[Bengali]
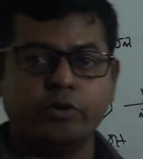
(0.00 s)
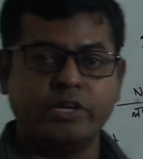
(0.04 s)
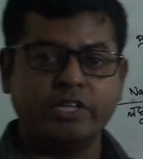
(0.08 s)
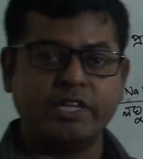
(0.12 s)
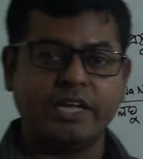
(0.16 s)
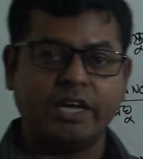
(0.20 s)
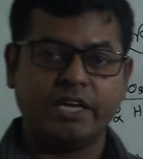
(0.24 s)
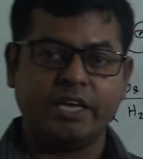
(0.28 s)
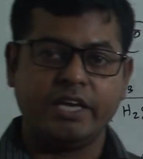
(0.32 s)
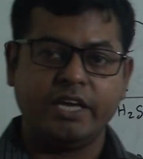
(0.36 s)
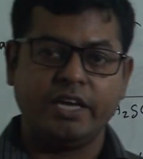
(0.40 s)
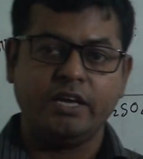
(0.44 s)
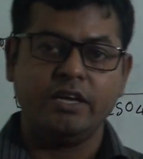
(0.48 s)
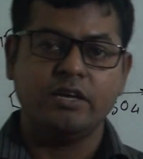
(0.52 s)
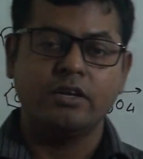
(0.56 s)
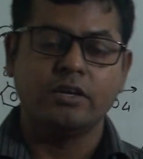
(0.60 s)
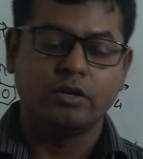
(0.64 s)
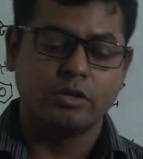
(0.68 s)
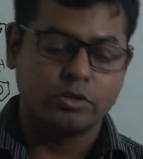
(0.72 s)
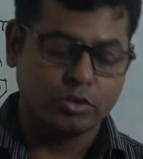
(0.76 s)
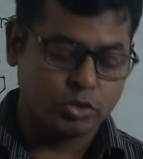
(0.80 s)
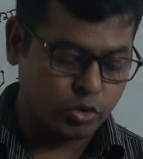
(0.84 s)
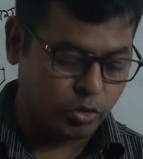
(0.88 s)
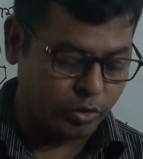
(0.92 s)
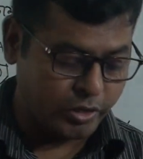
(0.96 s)
হয়ে থাকে
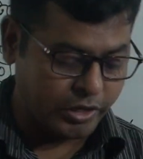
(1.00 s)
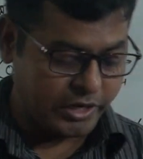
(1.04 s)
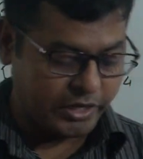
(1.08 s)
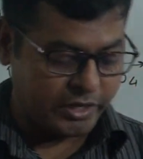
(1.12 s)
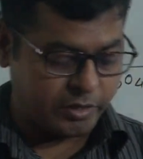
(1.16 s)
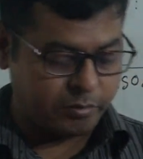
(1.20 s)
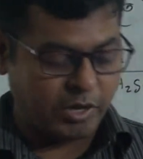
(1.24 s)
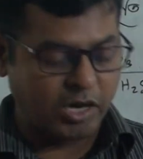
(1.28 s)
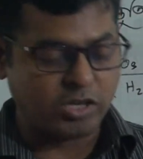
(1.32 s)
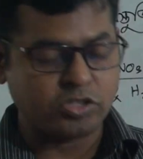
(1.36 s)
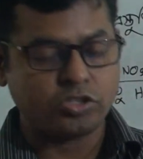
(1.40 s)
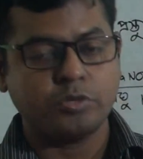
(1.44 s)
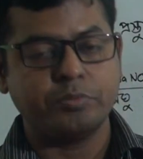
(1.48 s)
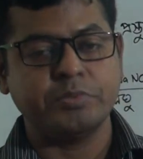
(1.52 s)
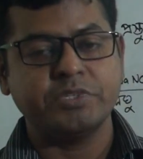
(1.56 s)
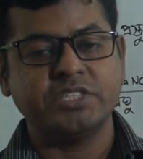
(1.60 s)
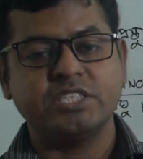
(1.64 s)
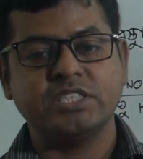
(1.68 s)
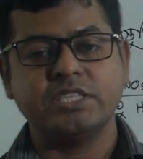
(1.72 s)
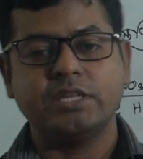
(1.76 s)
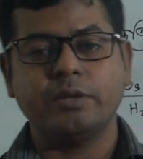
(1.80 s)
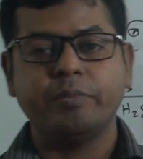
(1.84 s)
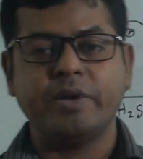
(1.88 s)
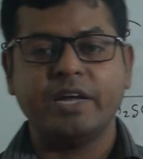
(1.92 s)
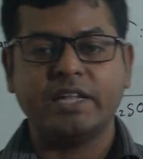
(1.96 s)
শরীরের
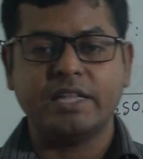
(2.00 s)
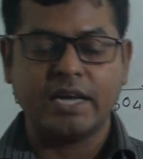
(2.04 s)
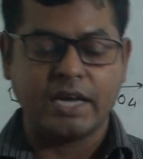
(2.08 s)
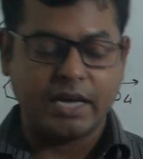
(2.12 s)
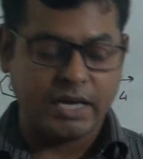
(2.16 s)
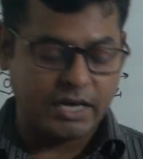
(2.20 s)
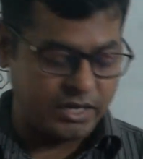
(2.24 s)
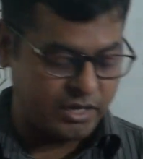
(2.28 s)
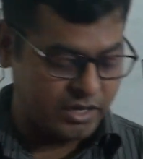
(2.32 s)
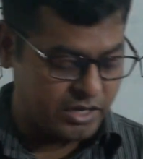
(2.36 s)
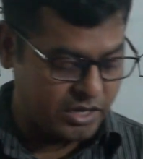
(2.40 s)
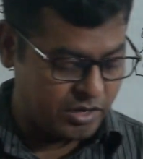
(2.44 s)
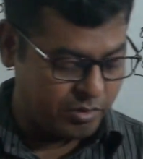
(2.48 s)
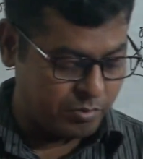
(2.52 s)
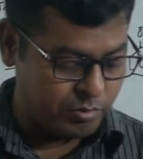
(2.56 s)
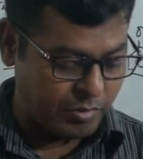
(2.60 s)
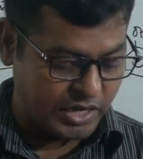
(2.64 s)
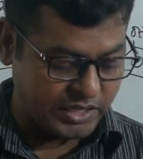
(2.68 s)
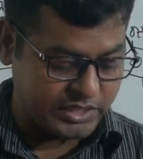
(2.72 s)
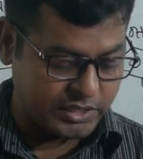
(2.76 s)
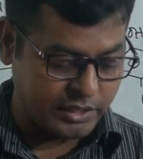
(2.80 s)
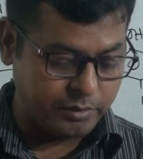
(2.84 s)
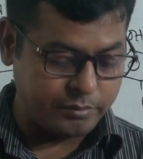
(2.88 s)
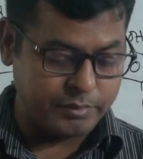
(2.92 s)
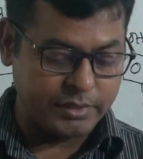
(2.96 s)
মাংসপেশিতে ব্যথা
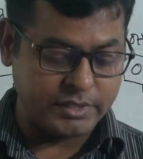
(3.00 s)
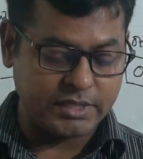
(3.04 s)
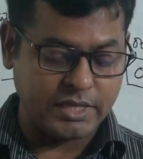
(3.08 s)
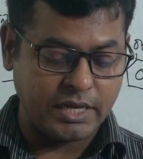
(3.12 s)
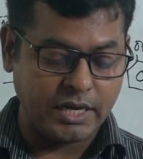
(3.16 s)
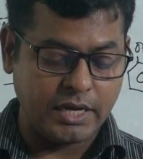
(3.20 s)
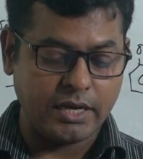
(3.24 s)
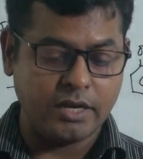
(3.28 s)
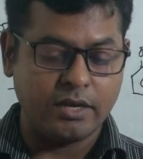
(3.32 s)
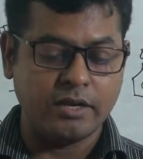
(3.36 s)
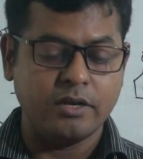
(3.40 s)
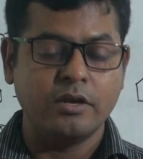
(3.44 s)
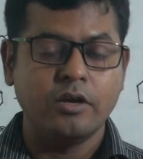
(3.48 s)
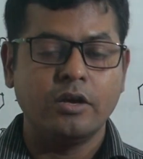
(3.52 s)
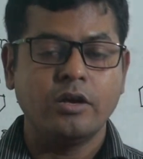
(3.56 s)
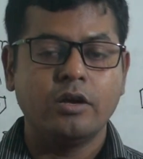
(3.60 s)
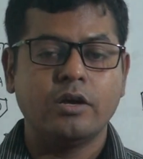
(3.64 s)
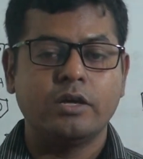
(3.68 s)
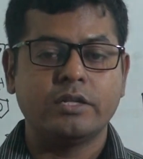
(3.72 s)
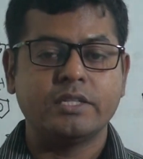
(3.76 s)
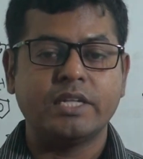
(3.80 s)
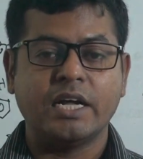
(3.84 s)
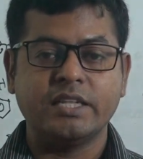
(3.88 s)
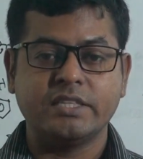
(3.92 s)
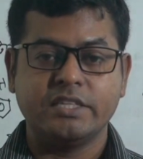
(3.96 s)
মাথা ব্যথা
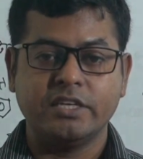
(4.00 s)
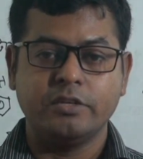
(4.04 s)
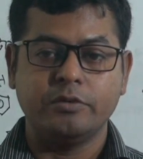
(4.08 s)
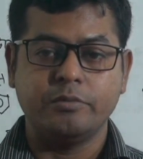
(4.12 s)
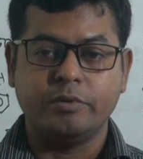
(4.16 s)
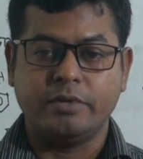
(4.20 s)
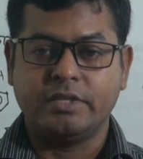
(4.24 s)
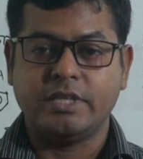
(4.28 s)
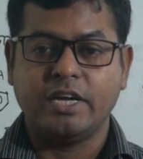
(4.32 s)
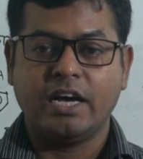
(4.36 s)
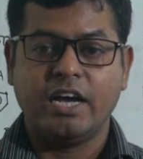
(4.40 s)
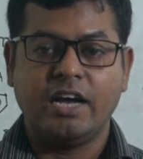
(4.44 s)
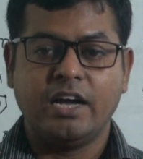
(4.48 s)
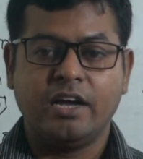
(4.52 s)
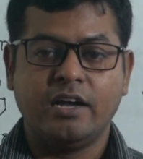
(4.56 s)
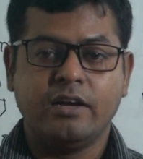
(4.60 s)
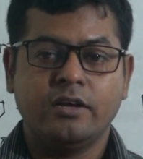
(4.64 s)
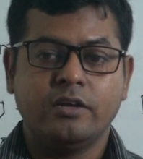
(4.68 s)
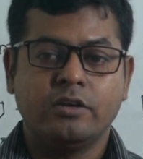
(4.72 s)
দাঁতের ব্যথা